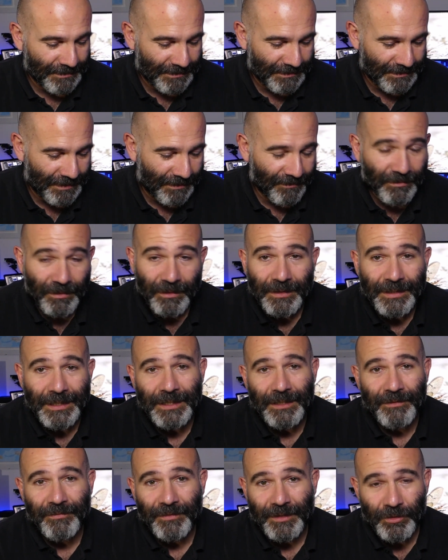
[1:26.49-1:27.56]
Eh, a volte
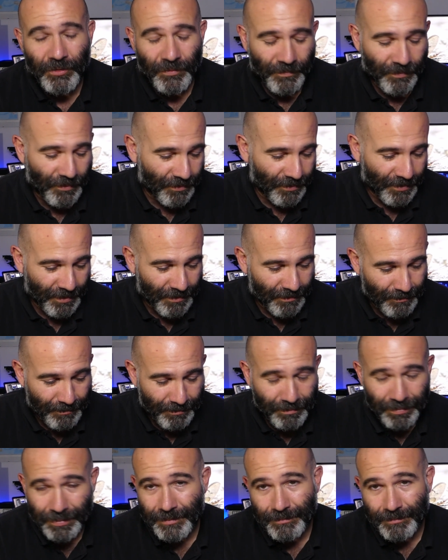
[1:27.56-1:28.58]
lì faccio foto che non